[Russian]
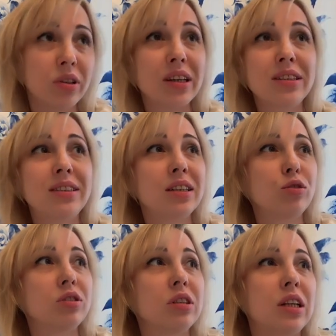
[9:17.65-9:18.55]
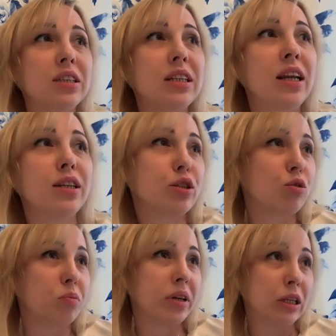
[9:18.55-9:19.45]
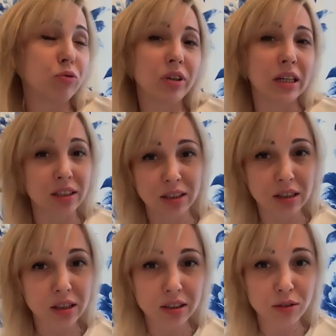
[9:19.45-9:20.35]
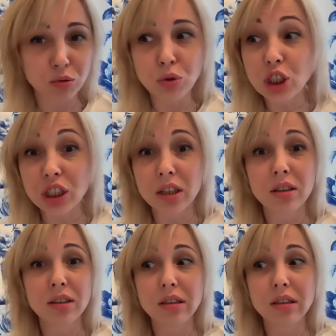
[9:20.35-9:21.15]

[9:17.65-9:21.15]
Я не делаю это для цели, чтобы оно выглядело как-то лучше.